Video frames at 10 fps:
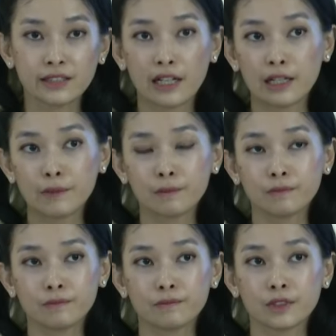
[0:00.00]

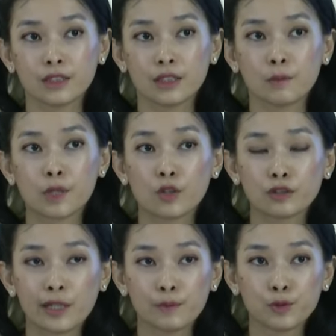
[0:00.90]
dalam
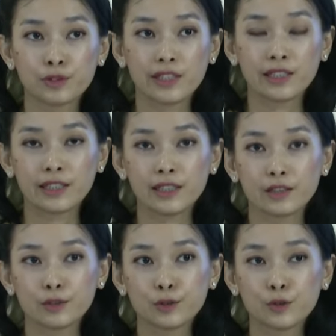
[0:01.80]
berkontribusi
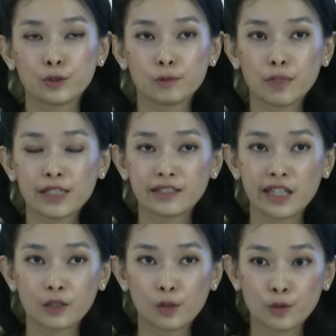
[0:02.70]
untuk
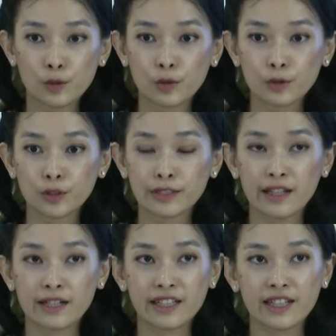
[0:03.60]
mendesain logo HUT
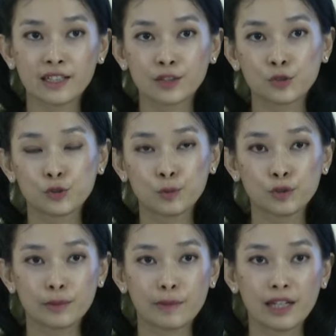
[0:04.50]
RI yang
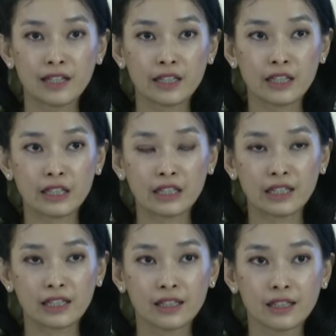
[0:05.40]
ke-79 ini.
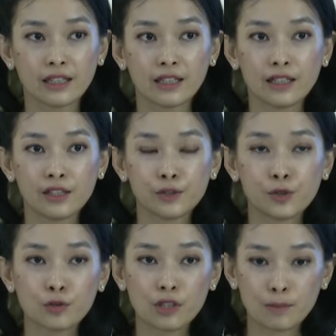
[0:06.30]

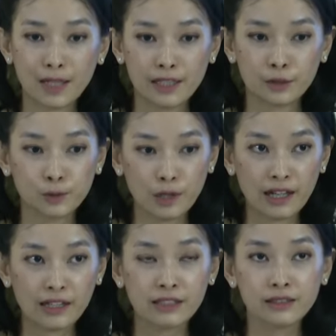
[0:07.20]
Syukur kepada
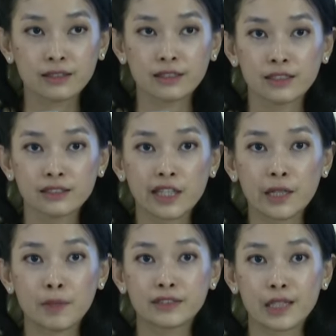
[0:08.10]
Tuhan, saya
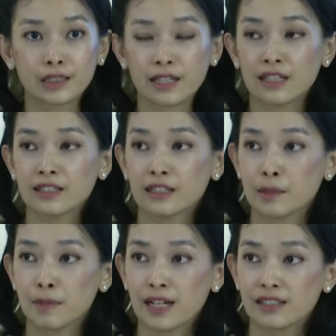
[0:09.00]
panjatkan dan
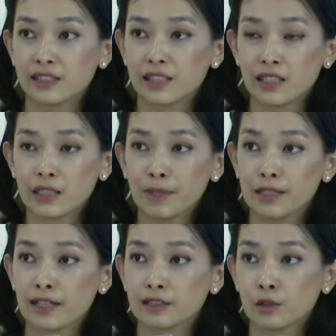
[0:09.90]
terima kasih
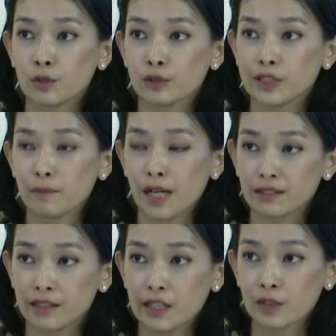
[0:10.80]
kepada seluruh tim
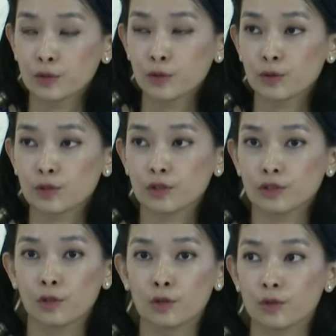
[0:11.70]
ADGI untuk
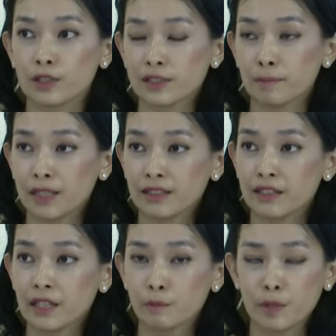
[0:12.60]
seluruh kesempatan
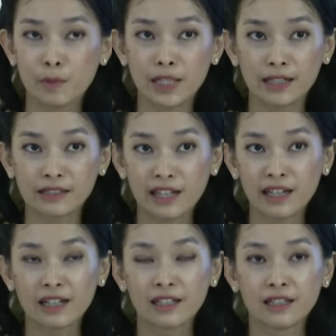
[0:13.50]
dan
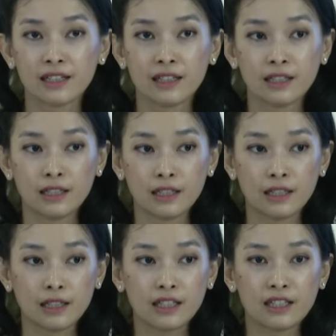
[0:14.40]
bimbingannya.
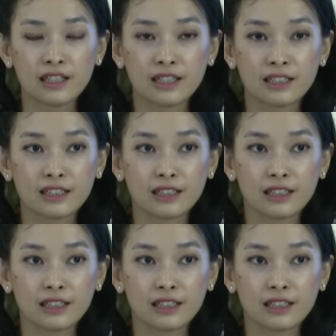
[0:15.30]
Uh,